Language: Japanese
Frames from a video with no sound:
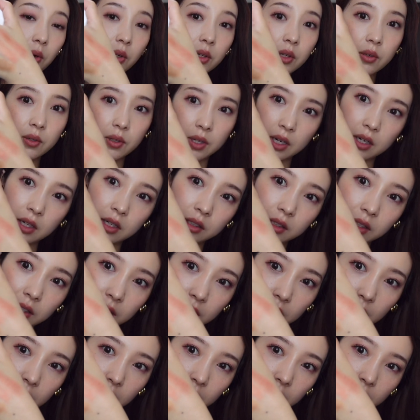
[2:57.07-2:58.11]
級感が出
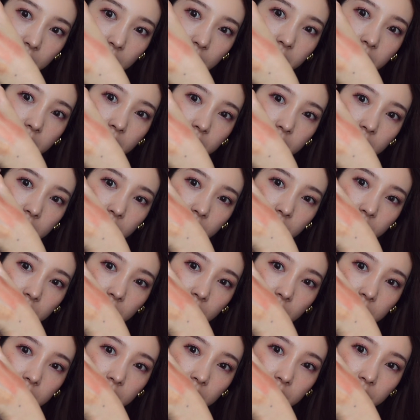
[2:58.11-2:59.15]
て綺麗な色
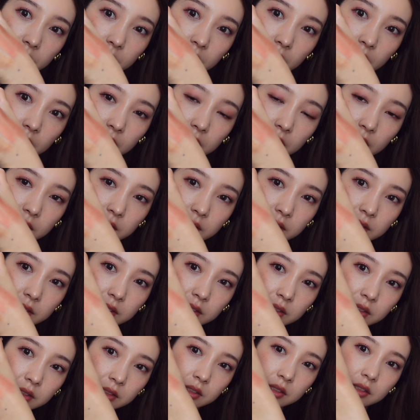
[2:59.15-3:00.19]
だったので
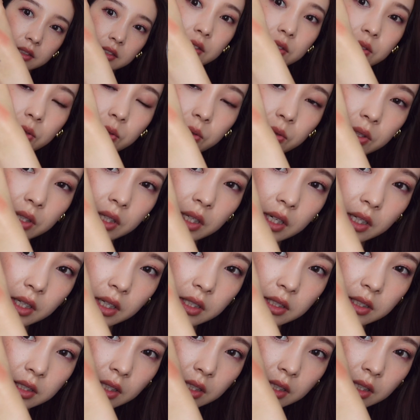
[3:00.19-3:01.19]
夏ちょっと日焼けした